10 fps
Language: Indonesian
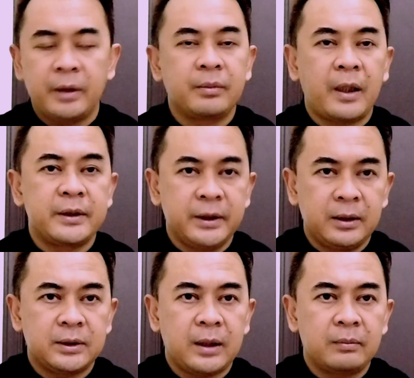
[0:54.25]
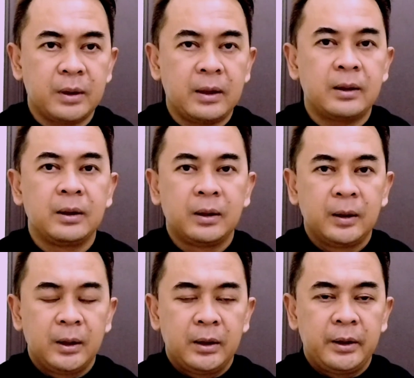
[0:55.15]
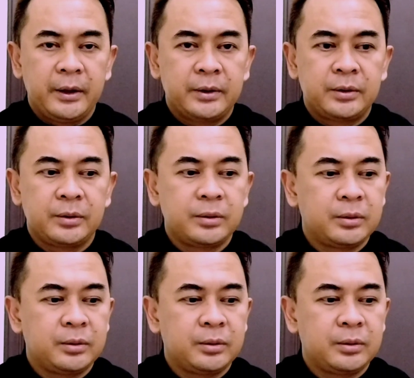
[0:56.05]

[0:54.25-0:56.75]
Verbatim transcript: kayak Brazil sama itu